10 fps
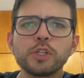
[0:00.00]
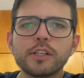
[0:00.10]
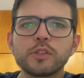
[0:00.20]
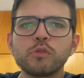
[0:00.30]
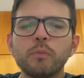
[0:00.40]
é
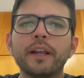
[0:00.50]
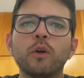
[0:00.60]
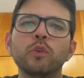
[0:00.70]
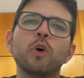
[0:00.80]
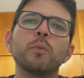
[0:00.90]
super
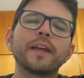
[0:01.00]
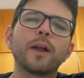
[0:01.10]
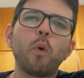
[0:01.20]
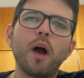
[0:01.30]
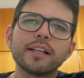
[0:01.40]
econômico, é
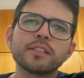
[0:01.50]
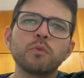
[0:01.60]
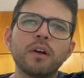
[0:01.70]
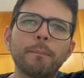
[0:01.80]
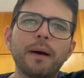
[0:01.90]
quase
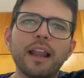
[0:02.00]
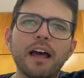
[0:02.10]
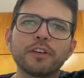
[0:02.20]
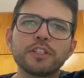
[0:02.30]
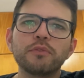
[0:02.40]
uma
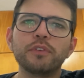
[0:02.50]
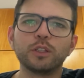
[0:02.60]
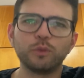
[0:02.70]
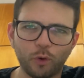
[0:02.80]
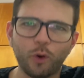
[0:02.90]
palavra de vida
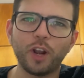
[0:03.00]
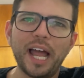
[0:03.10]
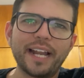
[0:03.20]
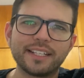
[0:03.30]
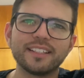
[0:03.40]
do
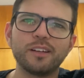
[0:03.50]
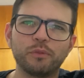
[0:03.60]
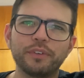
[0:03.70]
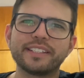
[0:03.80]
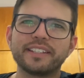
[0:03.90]
Focolares, né?
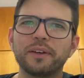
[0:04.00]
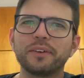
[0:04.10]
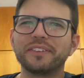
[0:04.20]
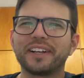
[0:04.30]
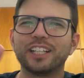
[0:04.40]
Um versículo,
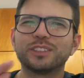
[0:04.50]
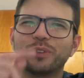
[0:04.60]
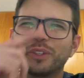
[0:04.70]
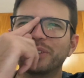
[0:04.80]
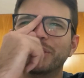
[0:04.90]
no caso,
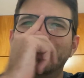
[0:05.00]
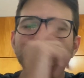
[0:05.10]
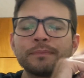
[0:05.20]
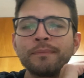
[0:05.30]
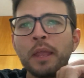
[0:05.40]
foram
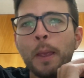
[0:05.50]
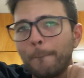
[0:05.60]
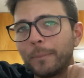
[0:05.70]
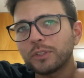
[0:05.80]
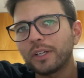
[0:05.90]
dois.
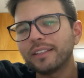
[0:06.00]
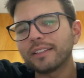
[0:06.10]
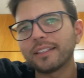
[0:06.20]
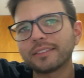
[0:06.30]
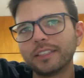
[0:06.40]
Mas olha que
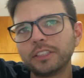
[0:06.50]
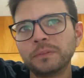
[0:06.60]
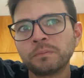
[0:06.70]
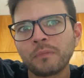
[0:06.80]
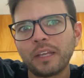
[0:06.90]

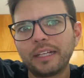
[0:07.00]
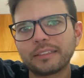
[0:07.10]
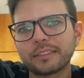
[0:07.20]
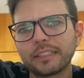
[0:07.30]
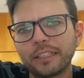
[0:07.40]
interessante
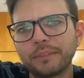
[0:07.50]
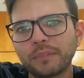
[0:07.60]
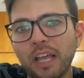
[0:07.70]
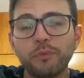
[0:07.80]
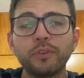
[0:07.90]
essa
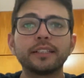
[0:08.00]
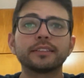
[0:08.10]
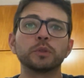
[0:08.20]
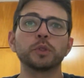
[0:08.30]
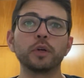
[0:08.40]

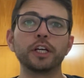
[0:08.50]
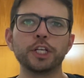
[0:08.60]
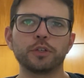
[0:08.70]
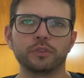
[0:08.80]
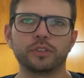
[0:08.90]
reflexão que o
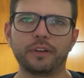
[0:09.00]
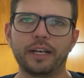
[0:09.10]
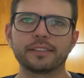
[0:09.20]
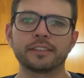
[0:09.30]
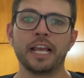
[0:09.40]
Cristo nos
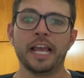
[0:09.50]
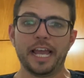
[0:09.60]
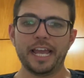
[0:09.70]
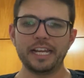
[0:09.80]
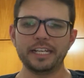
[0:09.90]
faz.
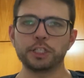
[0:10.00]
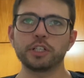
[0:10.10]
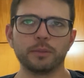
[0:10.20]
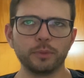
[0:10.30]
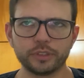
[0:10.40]
Ele
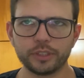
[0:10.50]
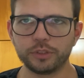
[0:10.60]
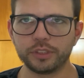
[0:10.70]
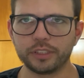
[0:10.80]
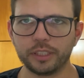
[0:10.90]
chama os seus
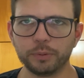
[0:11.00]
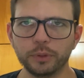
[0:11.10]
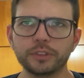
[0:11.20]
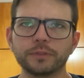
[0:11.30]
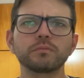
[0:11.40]

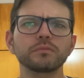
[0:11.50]
discípulos